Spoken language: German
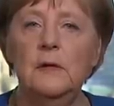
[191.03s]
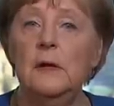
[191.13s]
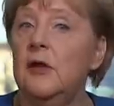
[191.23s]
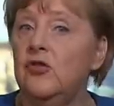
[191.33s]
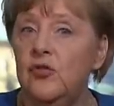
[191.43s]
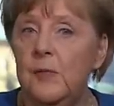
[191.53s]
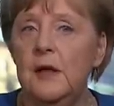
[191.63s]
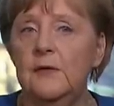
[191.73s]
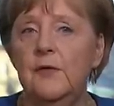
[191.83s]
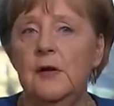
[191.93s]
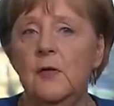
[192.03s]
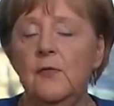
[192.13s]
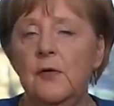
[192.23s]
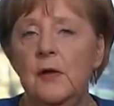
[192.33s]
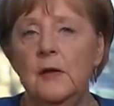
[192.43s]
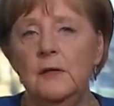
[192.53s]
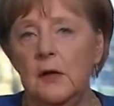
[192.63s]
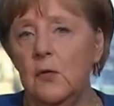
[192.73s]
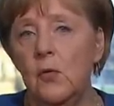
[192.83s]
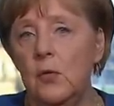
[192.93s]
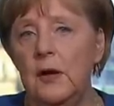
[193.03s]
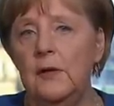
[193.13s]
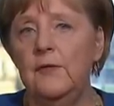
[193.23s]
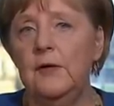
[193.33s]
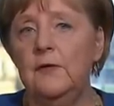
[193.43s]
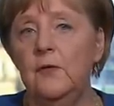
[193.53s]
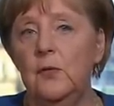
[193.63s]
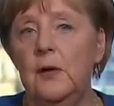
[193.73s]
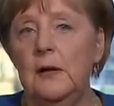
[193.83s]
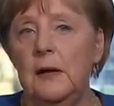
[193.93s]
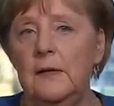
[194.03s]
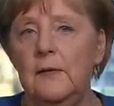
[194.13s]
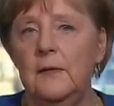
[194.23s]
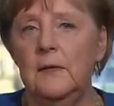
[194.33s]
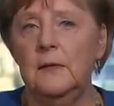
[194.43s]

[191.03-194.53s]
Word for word: die einen schweren Verlauf der Corona-Infektion erleiden.